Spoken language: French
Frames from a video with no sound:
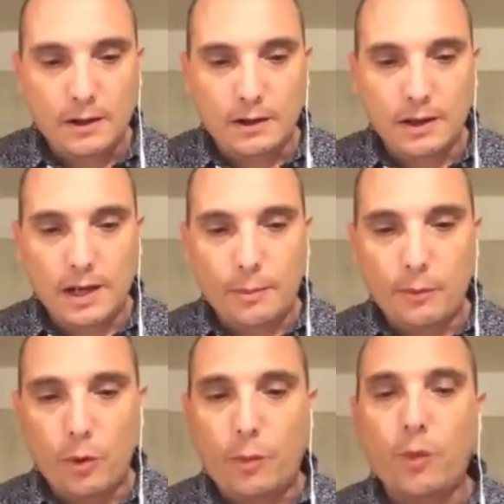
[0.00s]
Euh,
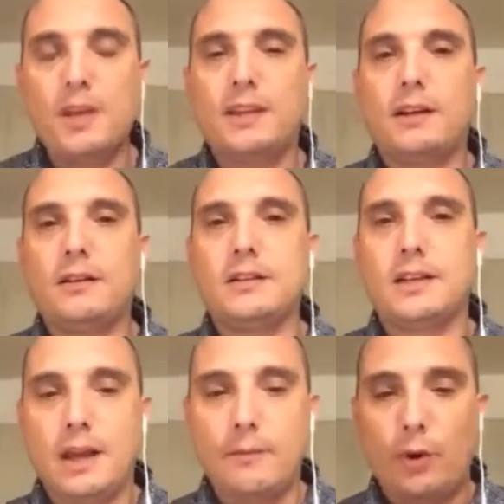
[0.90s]
le premier temps,
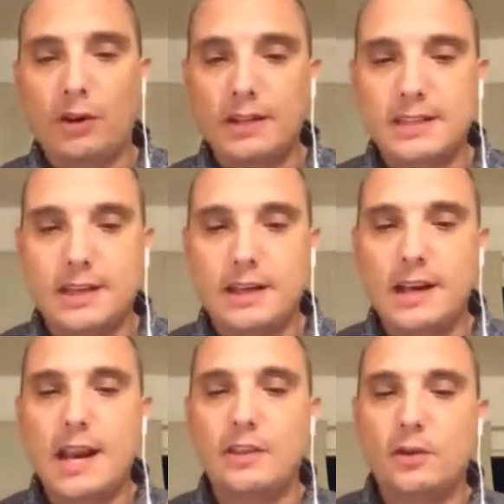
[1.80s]
c'est qui important,
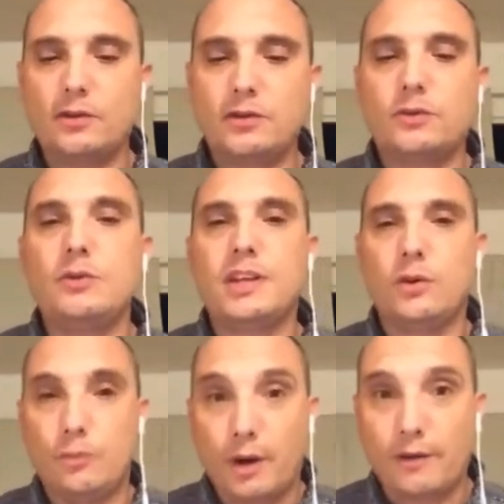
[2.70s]
c'est l'annonce du
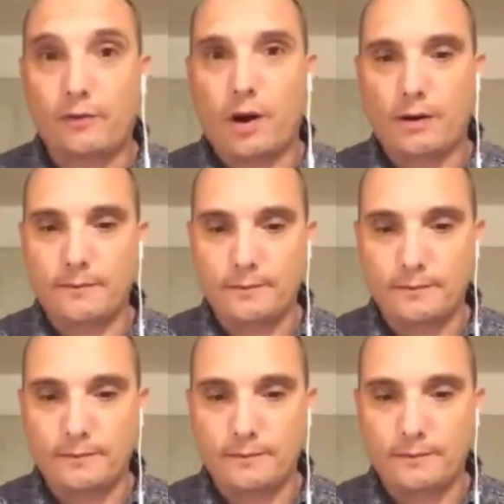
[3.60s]
salut par la foi.